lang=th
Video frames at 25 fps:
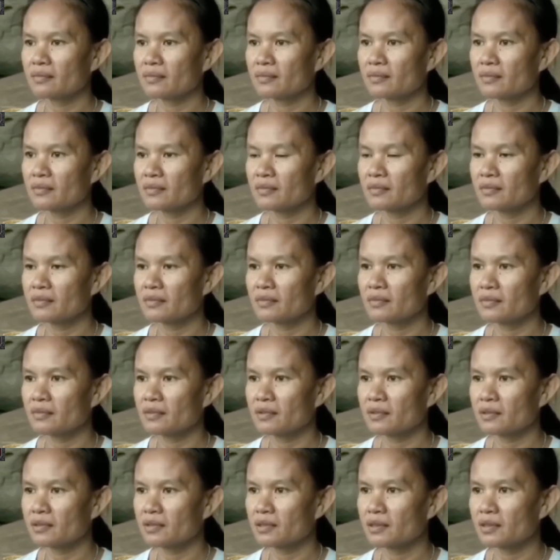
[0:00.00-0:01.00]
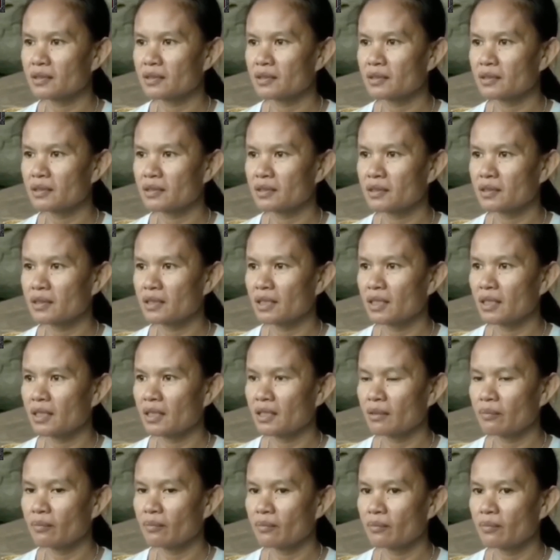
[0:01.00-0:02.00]
เพื่อเพื่ออะไรครับแสดงความริสุทธิ์
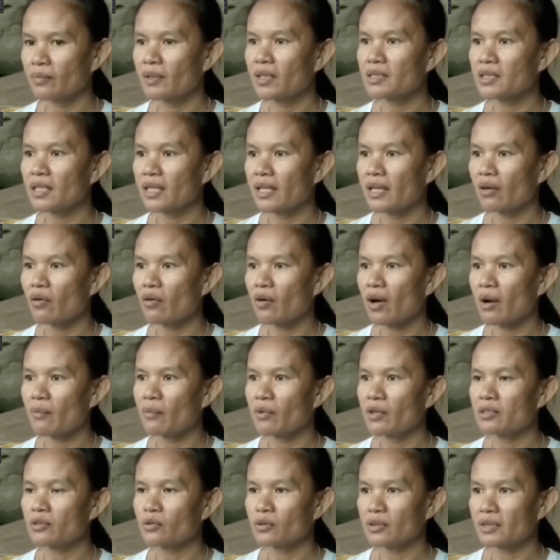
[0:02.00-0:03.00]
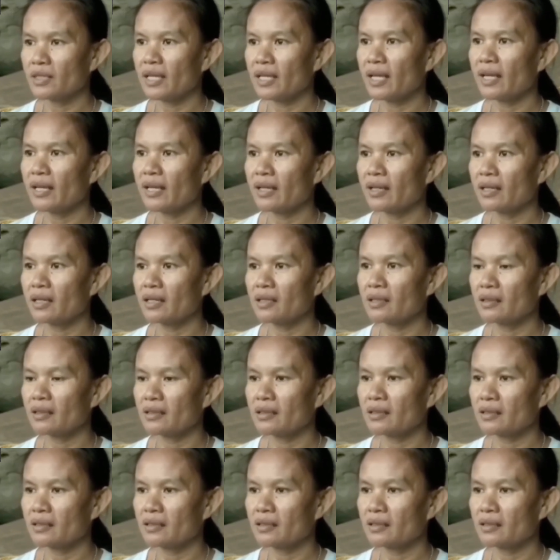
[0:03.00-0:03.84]
เพื่อแสดงความบริสุทธิ์ใจค่ะ